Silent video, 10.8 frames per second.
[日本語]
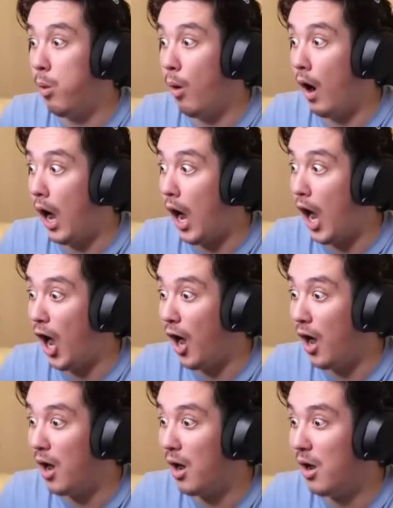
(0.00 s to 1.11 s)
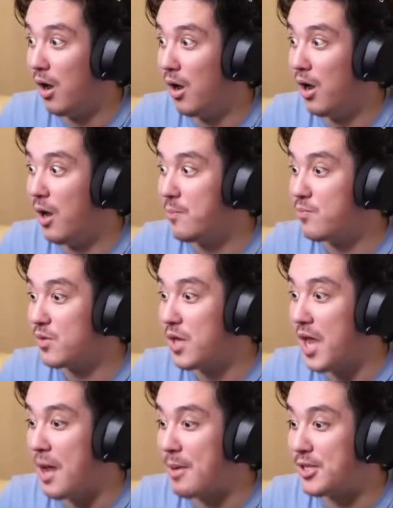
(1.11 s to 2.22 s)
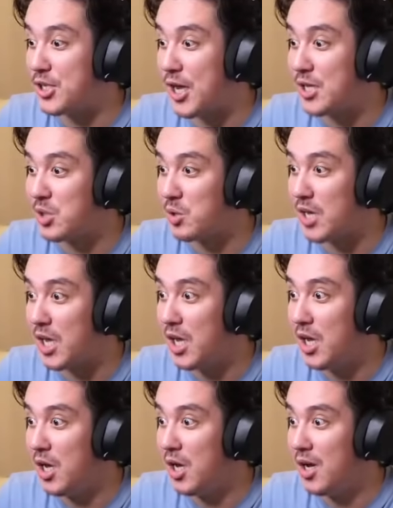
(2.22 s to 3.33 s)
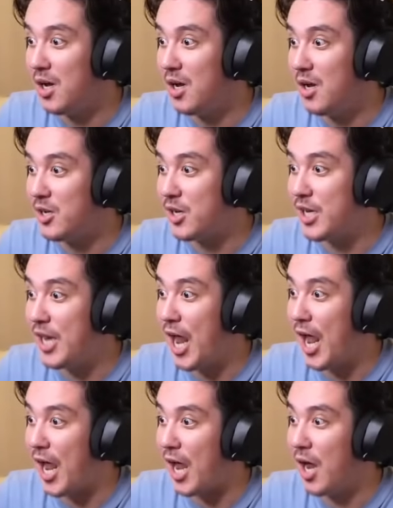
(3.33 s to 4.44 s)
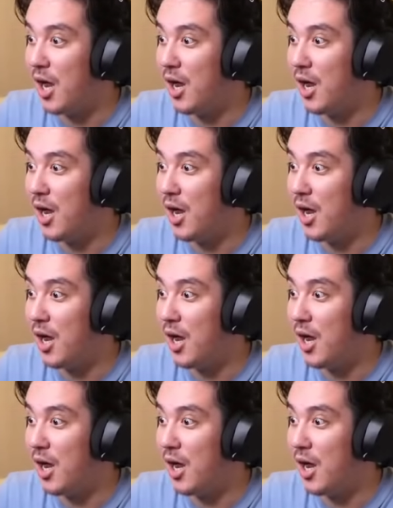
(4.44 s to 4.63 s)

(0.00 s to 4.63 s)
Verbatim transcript: うわあ、えー、めっちゃ幻想的綺麗